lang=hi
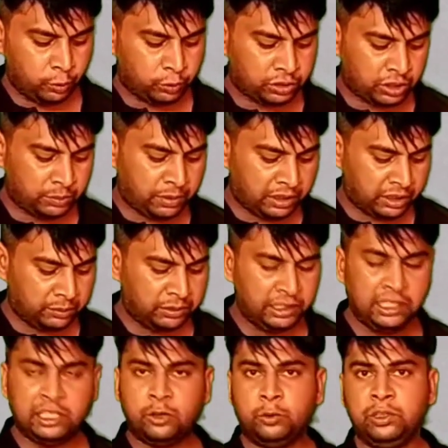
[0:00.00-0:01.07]
उसके बाद हमने
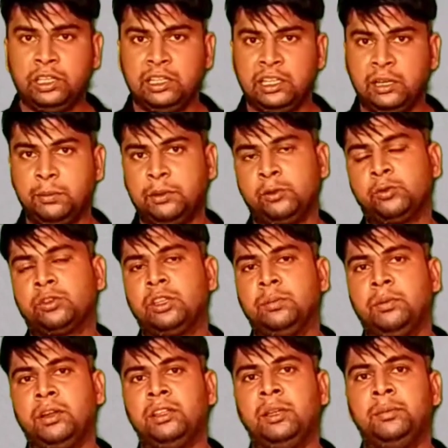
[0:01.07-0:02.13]
लिखी हुई है लेबर उसके
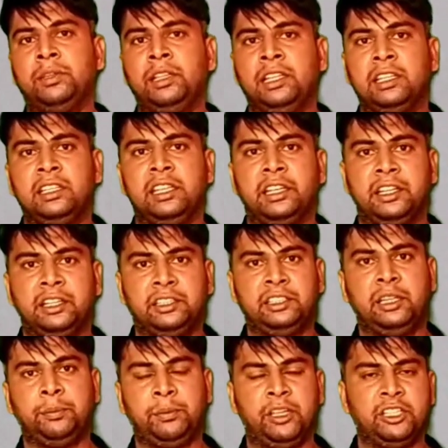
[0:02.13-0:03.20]
बाद हमने लिखे
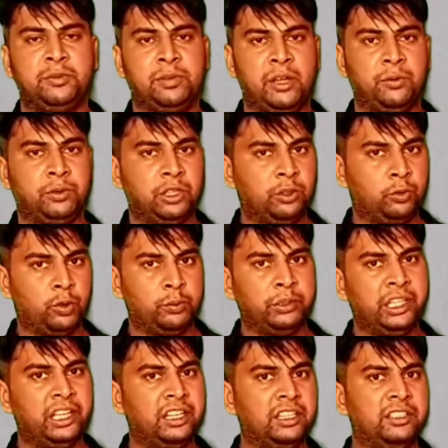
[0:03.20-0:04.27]
गिट्टी पेज की को
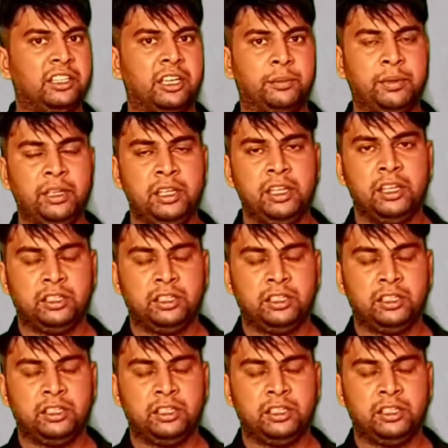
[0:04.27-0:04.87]
हमने एक ही जगह पे